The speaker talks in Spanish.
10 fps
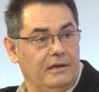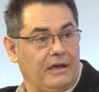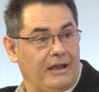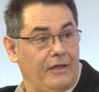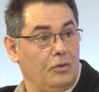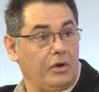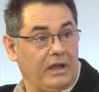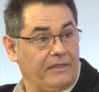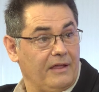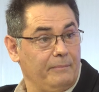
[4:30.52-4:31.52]
creando
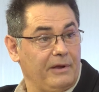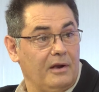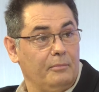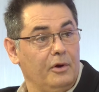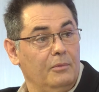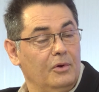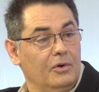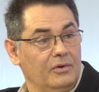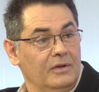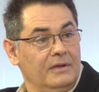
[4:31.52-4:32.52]
riqueza para el
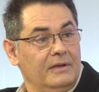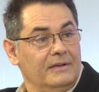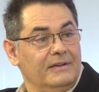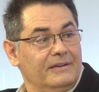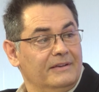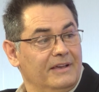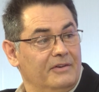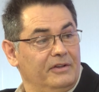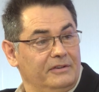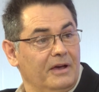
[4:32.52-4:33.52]
pueblo. La tradición.
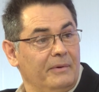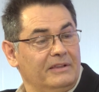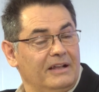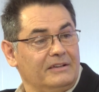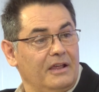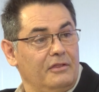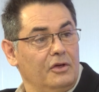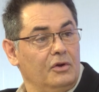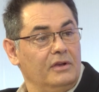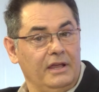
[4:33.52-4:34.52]
Efectivamente, la
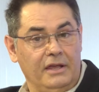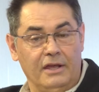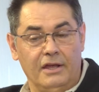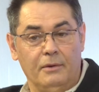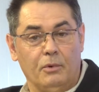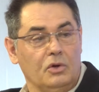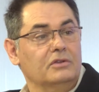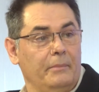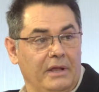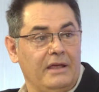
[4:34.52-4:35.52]
tradición. Y bueno,
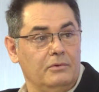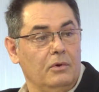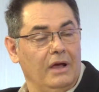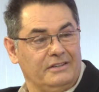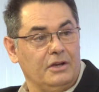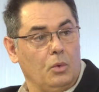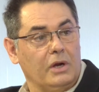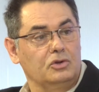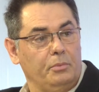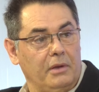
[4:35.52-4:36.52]
también hay ese
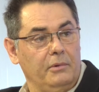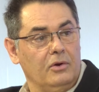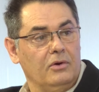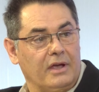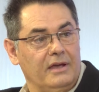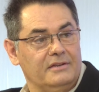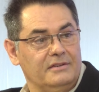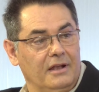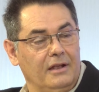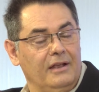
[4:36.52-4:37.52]
cuarto premio, que es
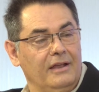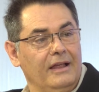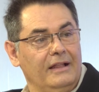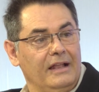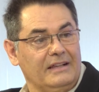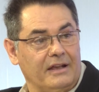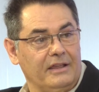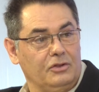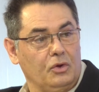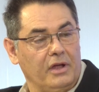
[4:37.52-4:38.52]
el, de la
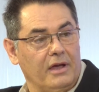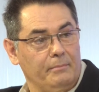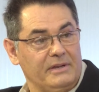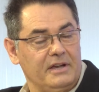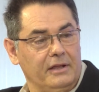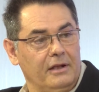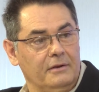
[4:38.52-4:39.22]
trayectoria empresarial.